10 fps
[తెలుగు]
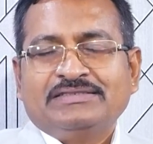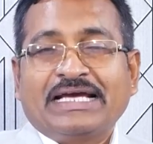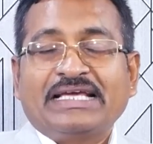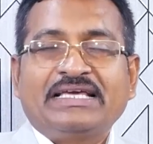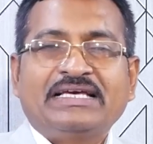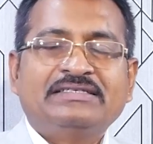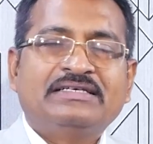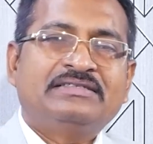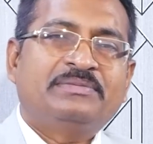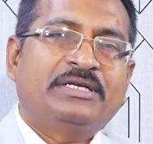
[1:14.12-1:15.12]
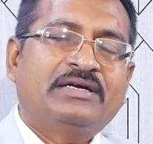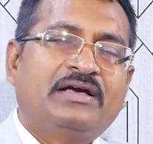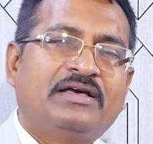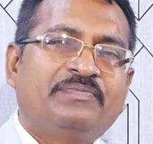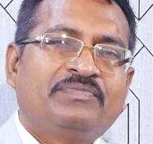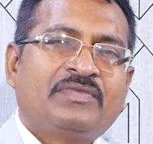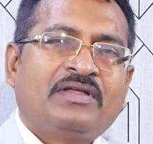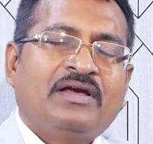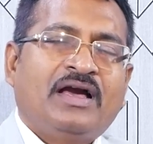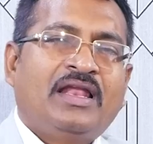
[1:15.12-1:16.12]
సంఖ్యాశాస్త్రపరంగా
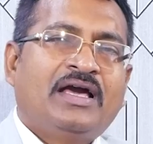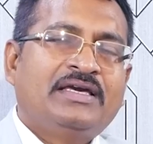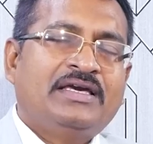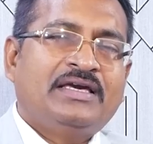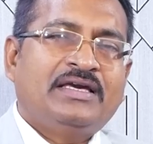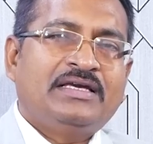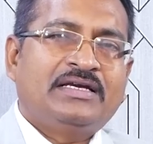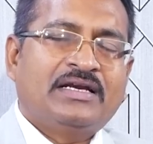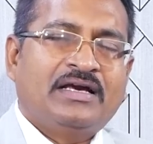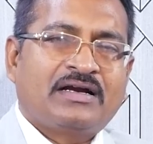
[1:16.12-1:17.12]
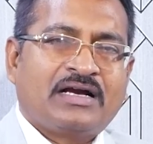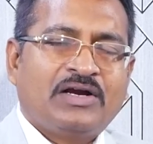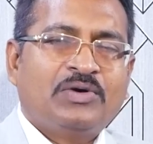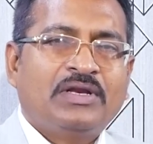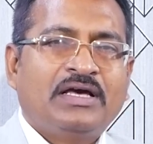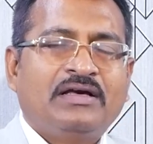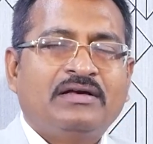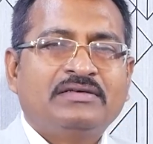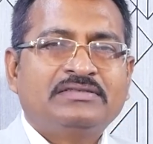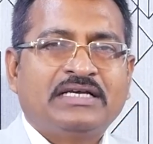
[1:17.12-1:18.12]
అలాగే ఇక్కడ ఖగోళ
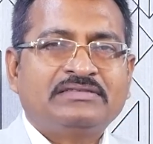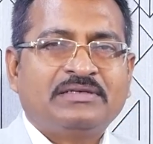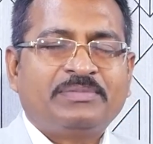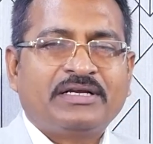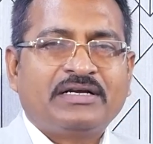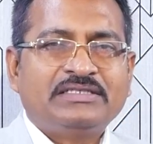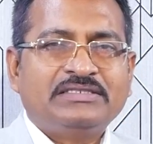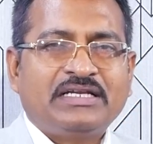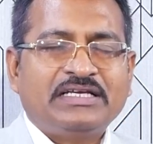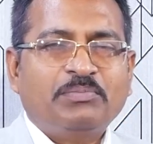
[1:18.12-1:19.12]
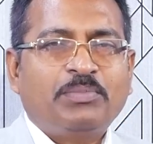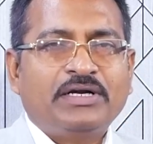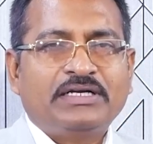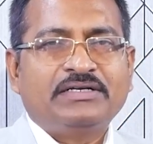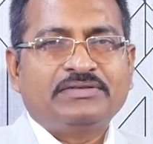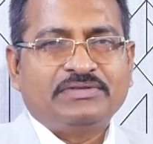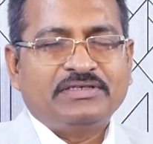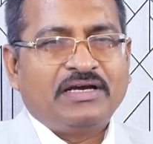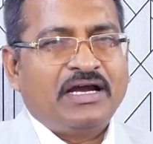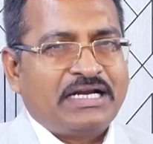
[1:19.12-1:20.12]
శాస్త్రపరంగా చాలా ఇంపార్టెంట్ ఉంది
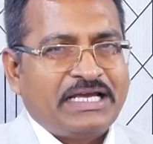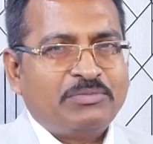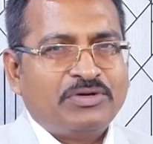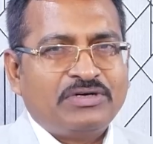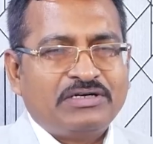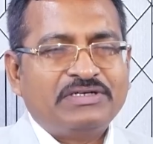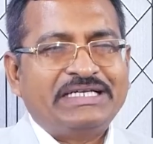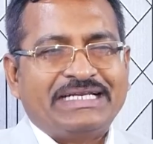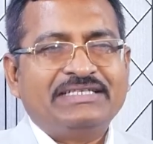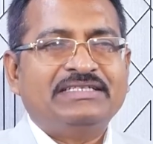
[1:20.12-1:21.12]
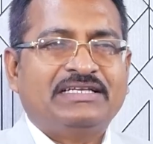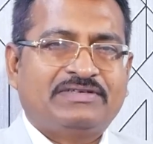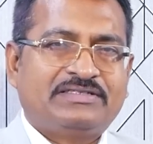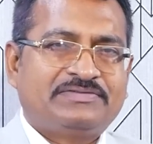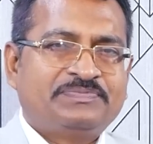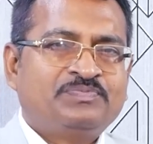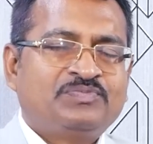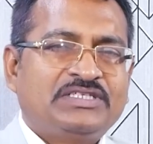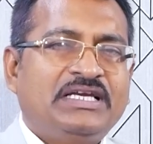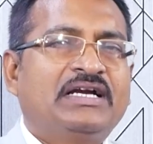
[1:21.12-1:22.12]
ఆ టైంలో ఉన్నటువంటి ఎనర్జీ లెవెల్స్
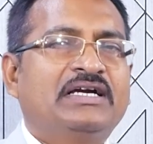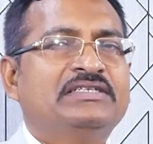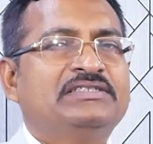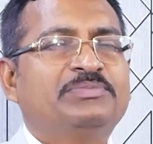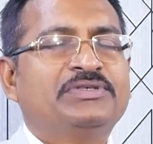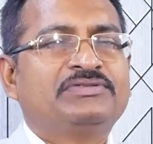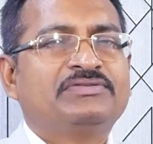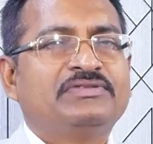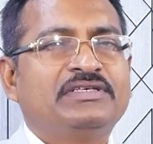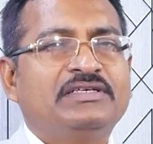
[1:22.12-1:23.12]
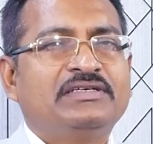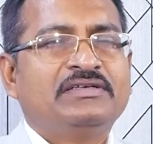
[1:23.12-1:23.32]
ఏకాదశి ఎప్పుడు వస్తుంది